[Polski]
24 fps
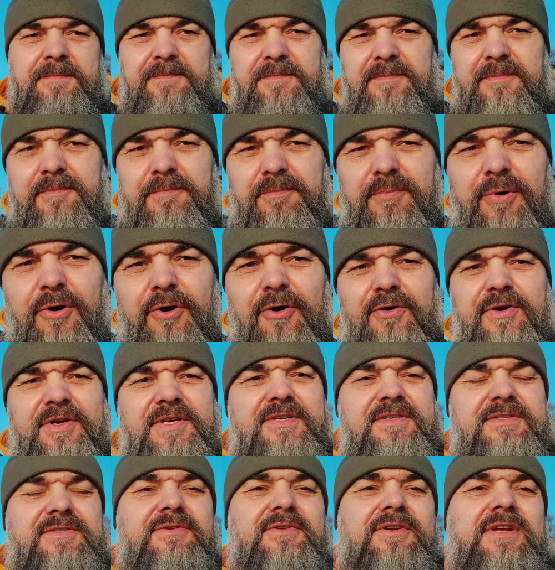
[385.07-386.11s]
bo
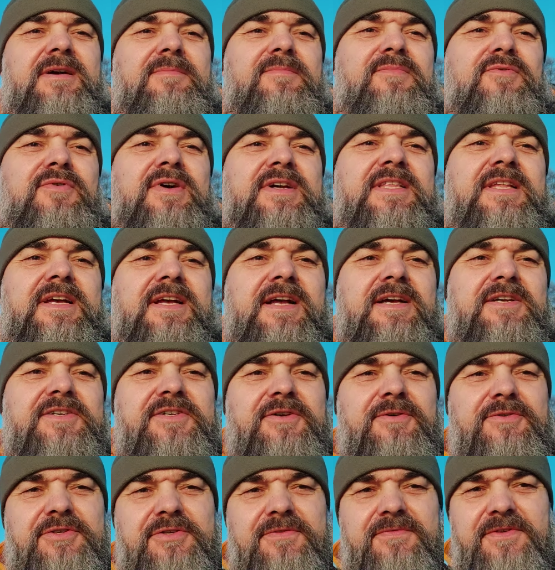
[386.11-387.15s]
historia była taka,
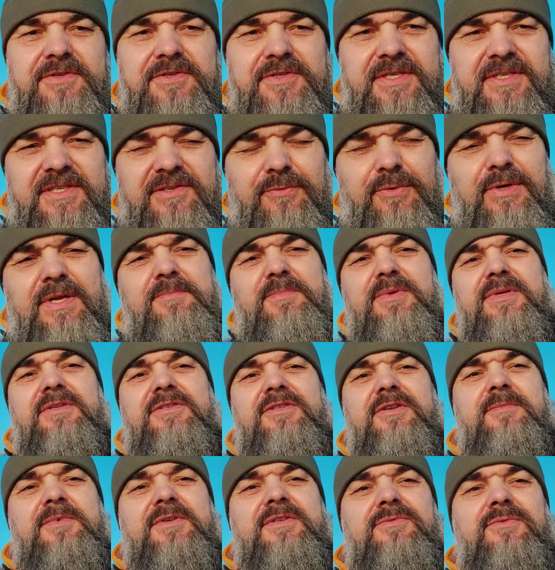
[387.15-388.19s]
że oczywiście
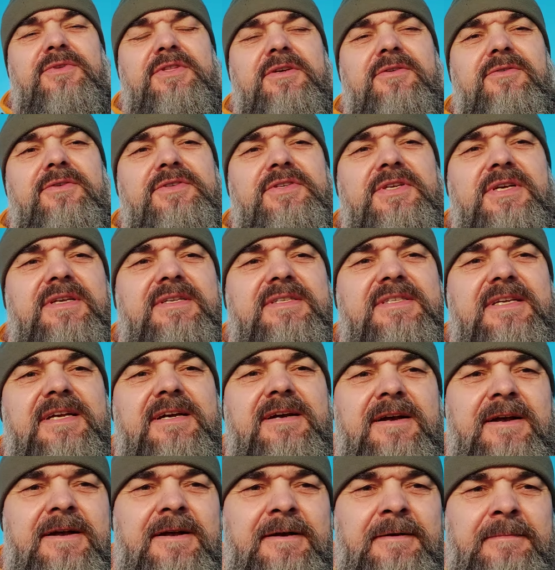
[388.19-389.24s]
ulepili sobie złotego
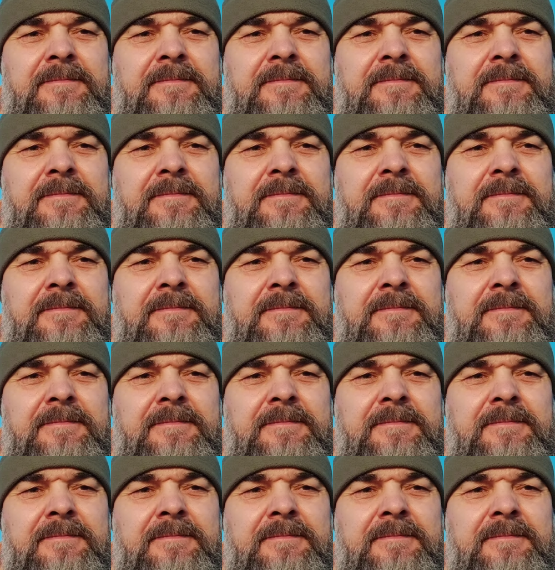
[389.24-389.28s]
cielca,